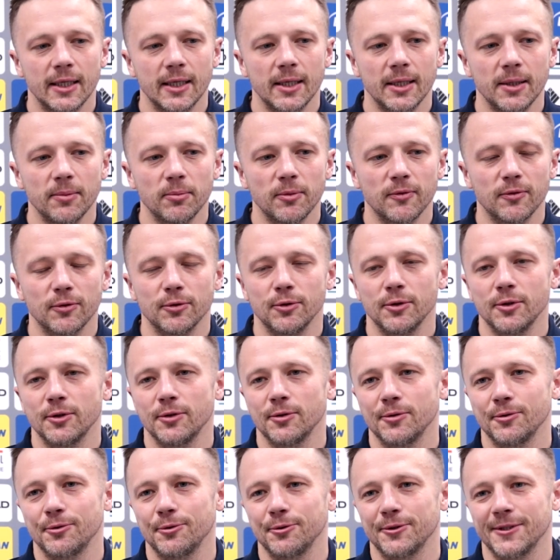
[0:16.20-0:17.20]
i powoduje
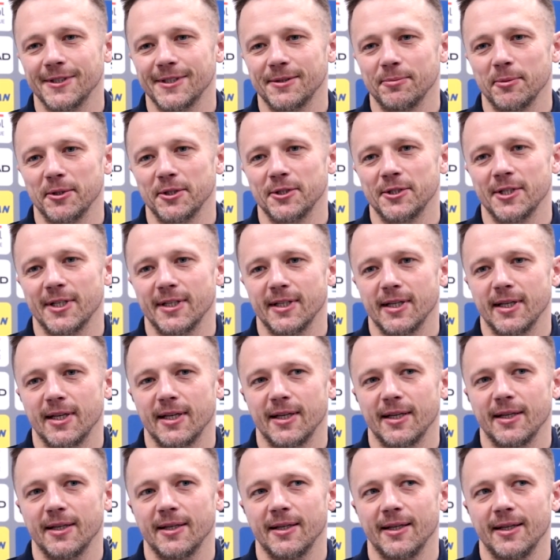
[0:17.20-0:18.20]
to duże
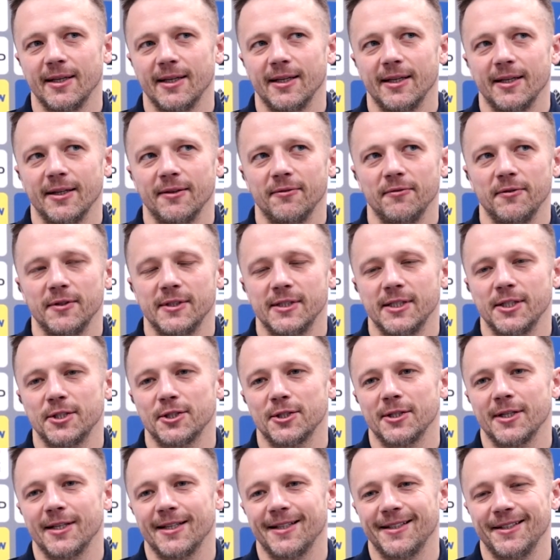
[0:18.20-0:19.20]
zmęczenie
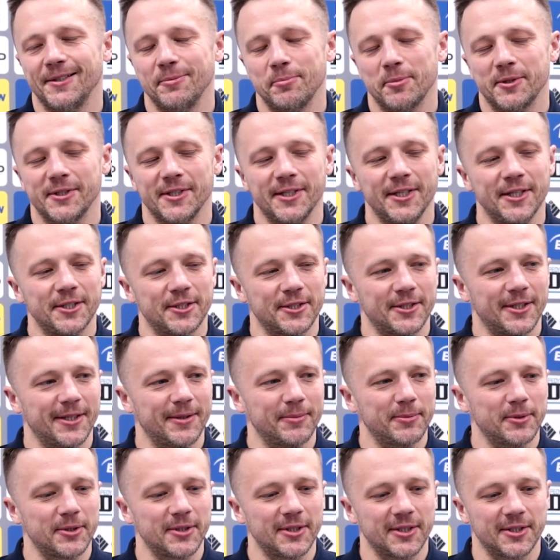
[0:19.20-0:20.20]
fizyczne i psychiczne. I
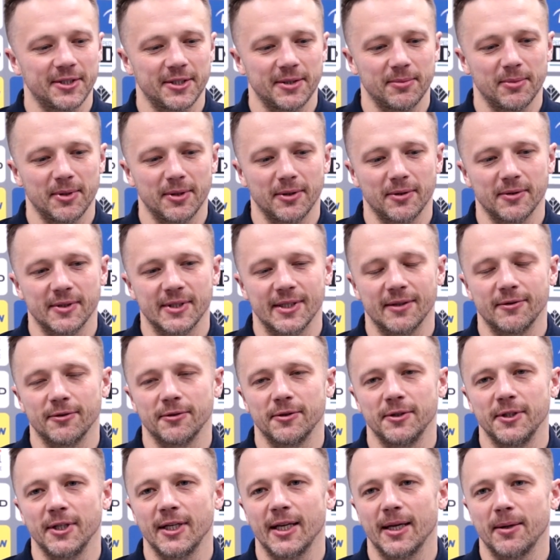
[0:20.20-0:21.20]
myślę, że będąc
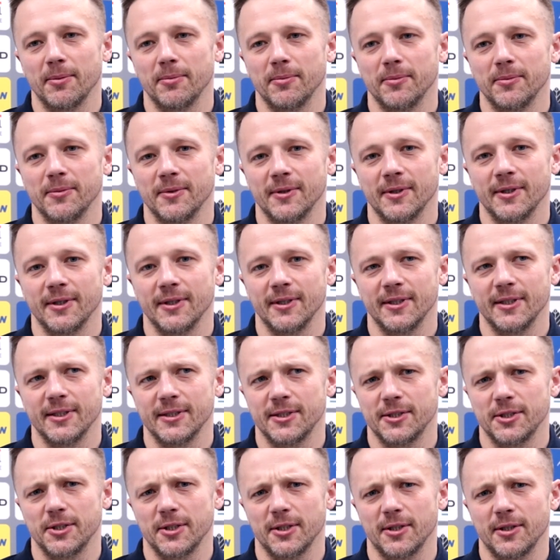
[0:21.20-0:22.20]
zawodnikiem
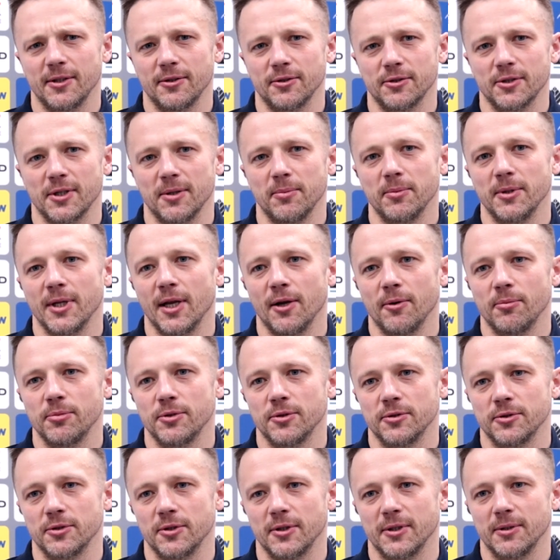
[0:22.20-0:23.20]
jest się troszkę mniej
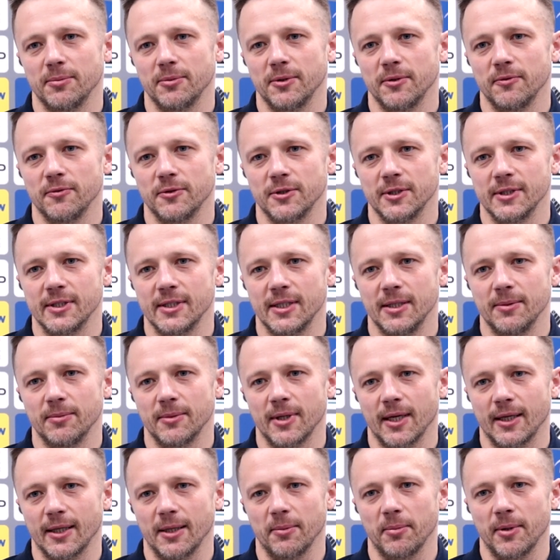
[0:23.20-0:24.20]
obciążonym tym wszystkim
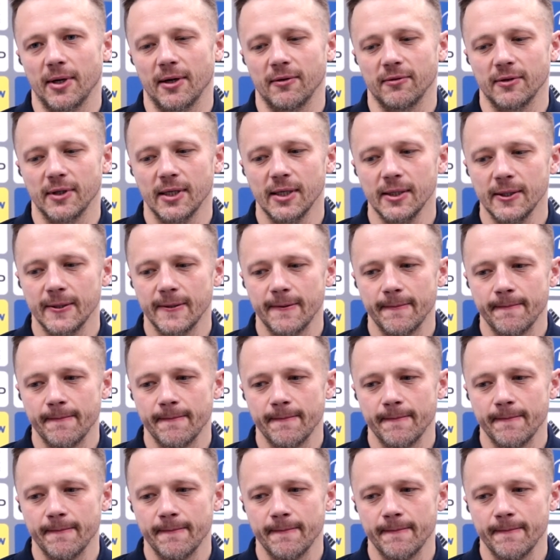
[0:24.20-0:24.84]
tak naprawdę.